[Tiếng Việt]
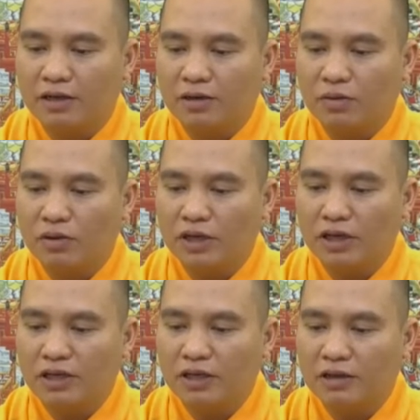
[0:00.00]
cúng
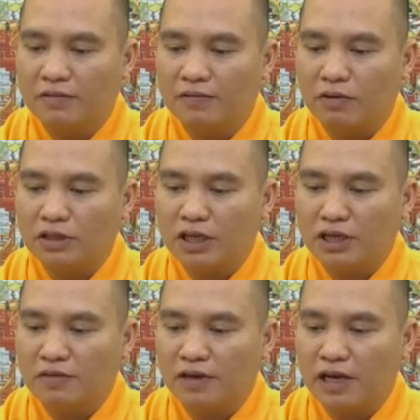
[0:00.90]
kinh phóng
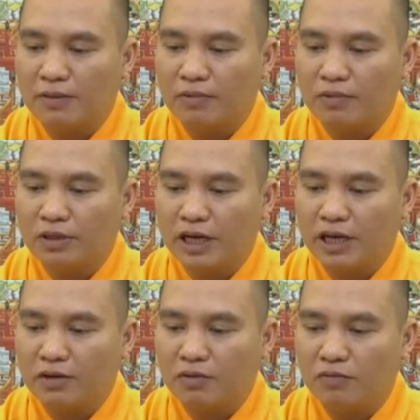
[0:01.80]
sinh và làm cỗ
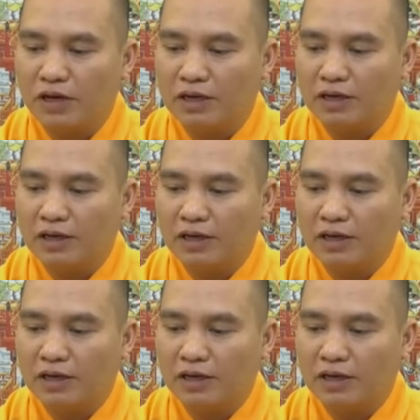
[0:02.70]
chay cúng phật